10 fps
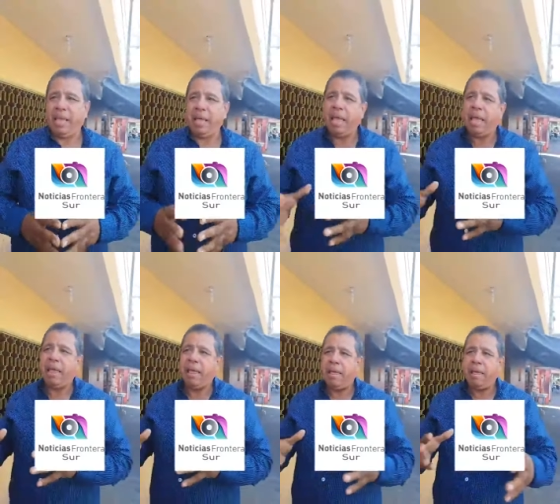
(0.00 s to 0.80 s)
Que, eh, eh,
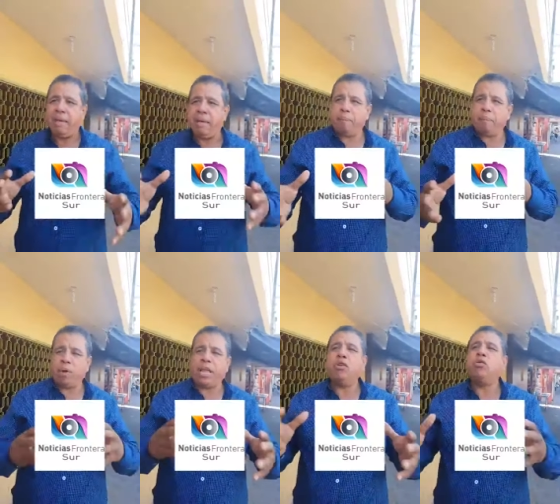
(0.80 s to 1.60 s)
eh,
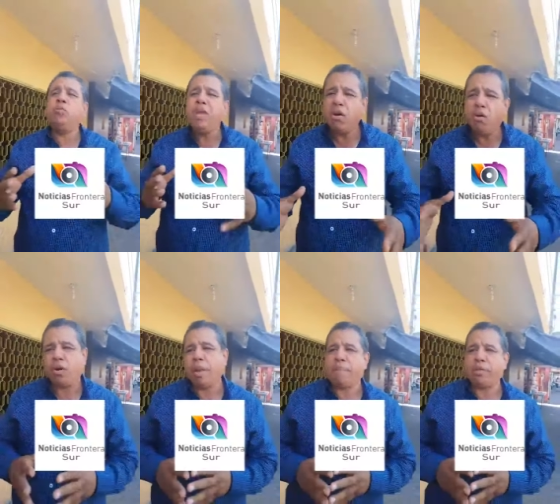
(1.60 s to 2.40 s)
porque ellos
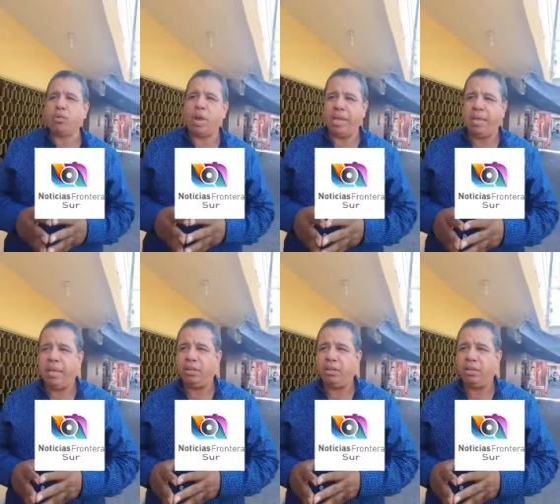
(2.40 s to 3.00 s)
vieron lo que pasó ahí.